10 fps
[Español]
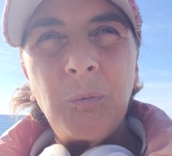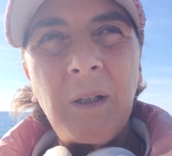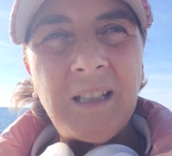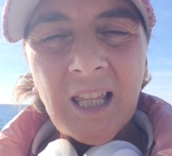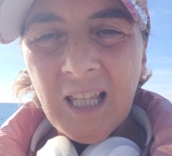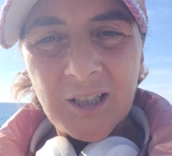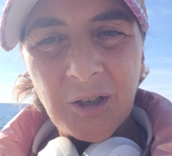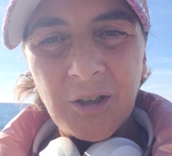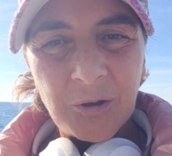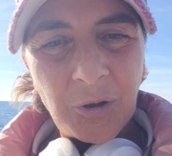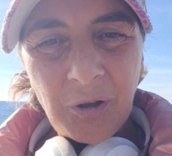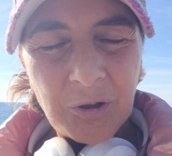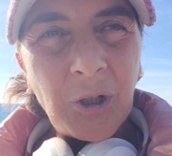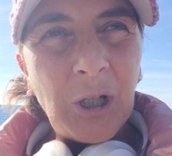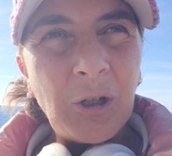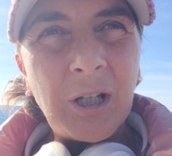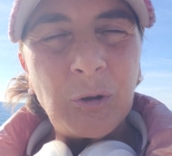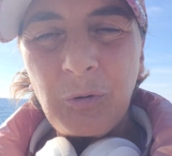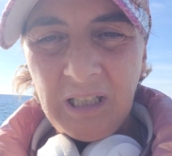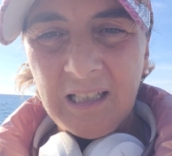belleza, todo, todo, todo lo que
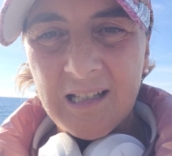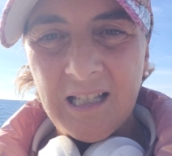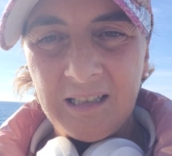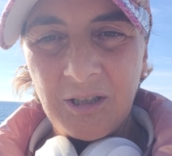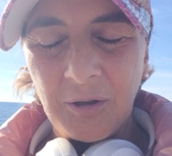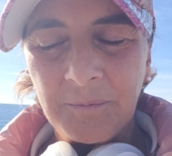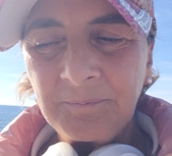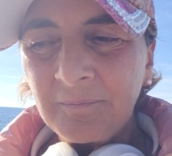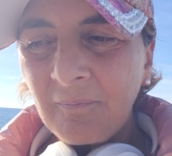tú tienes dentro.